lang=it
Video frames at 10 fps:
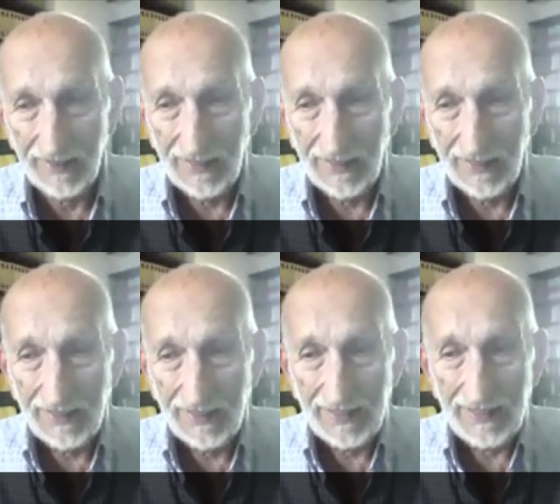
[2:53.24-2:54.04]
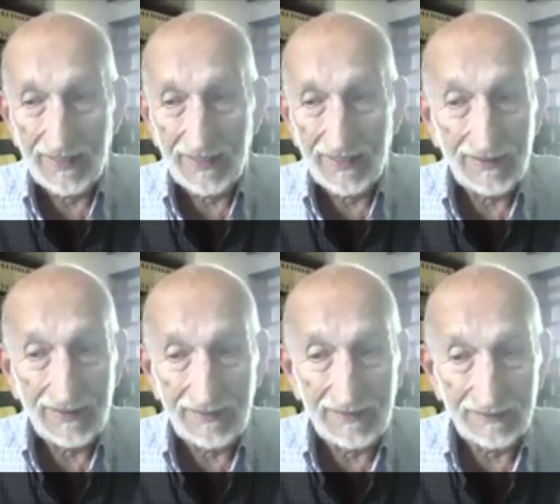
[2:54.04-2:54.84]
eh, le
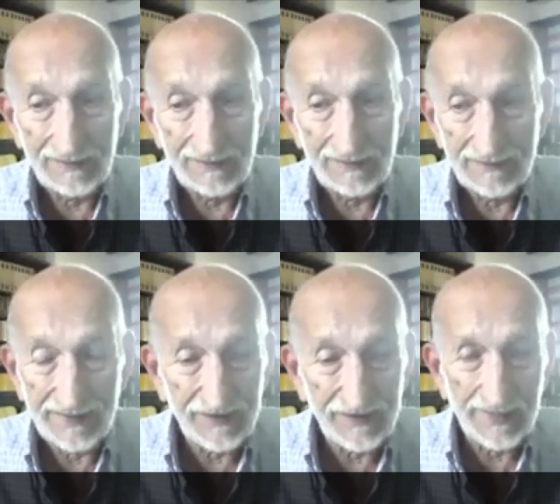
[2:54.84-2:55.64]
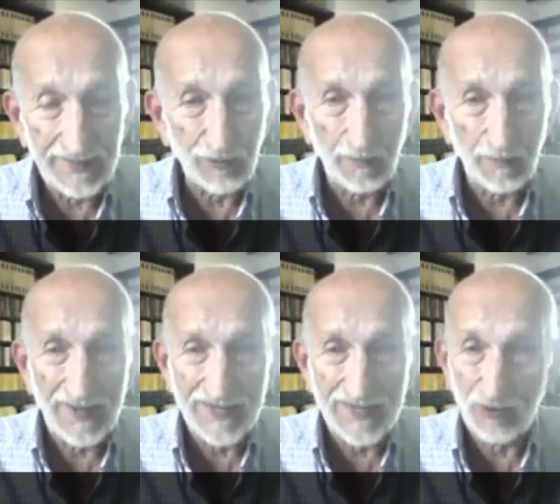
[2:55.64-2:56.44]
vittime europee sono state
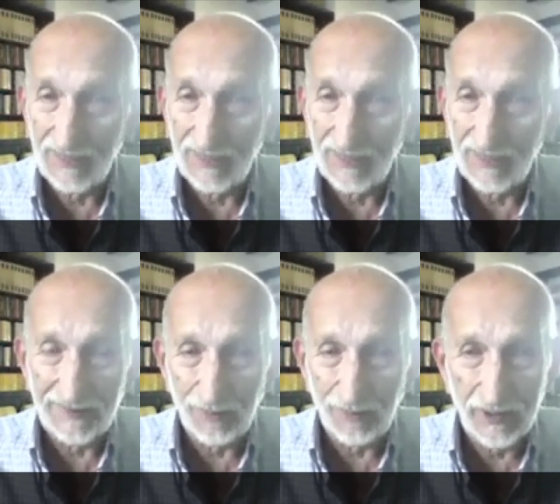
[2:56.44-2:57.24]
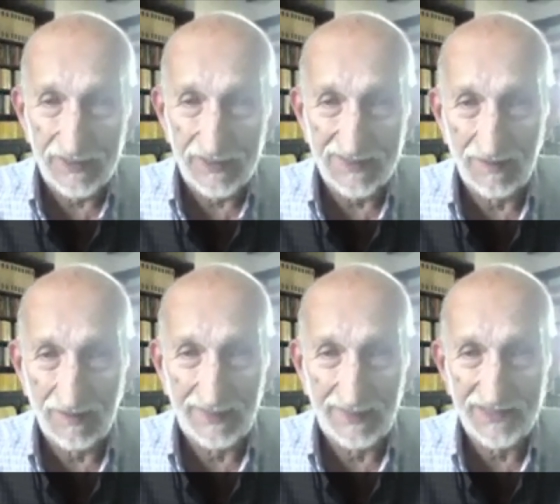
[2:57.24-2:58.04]
pochissime perché si contano
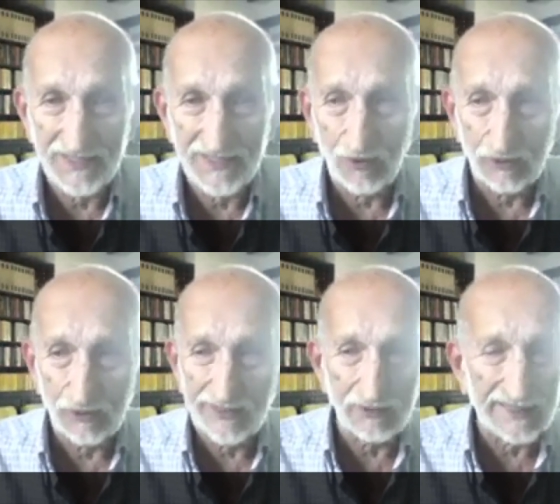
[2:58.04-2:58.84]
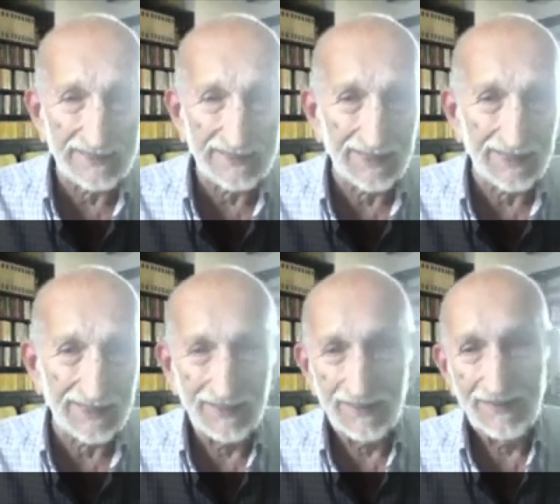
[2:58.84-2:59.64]
30 coloni
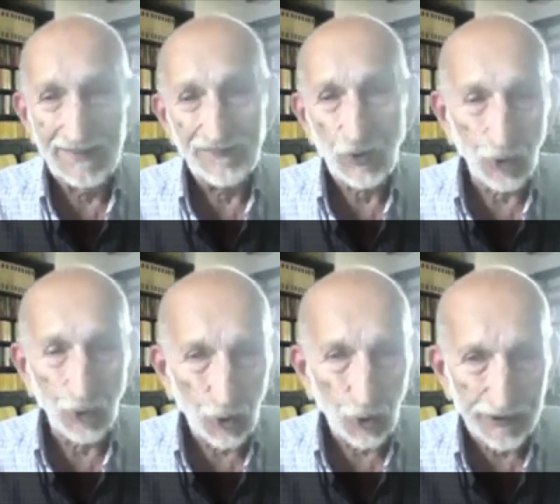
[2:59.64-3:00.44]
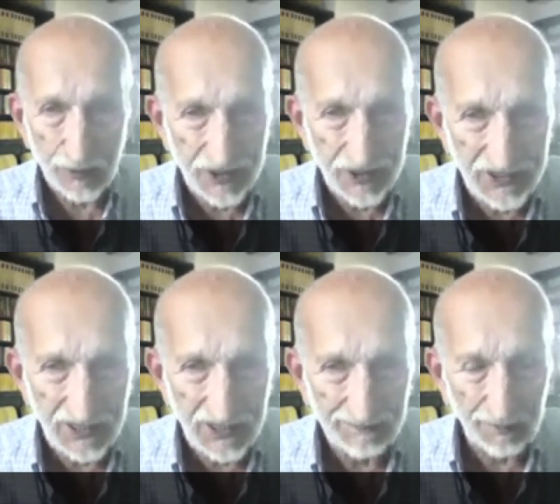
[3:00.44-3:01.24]
uccisi proprio nel, nel
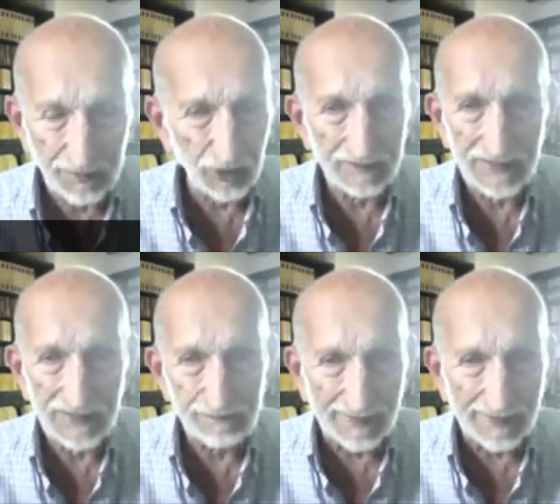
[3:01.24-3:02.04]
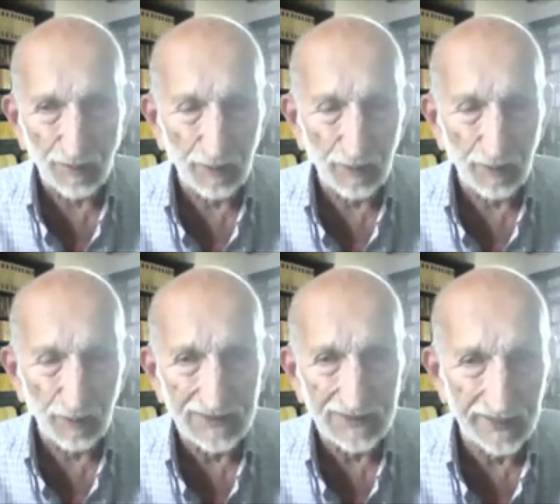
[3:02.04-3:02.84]
primo momento di ribellione,
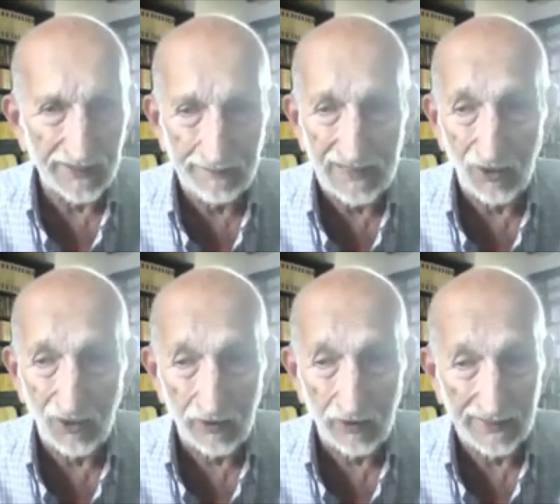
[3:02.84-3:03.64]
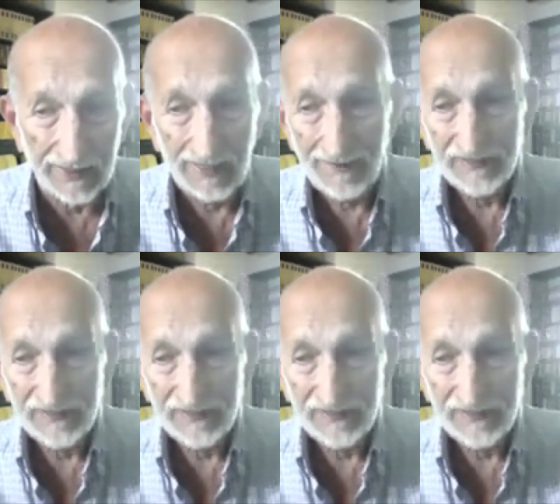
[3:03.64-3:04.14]
37 militari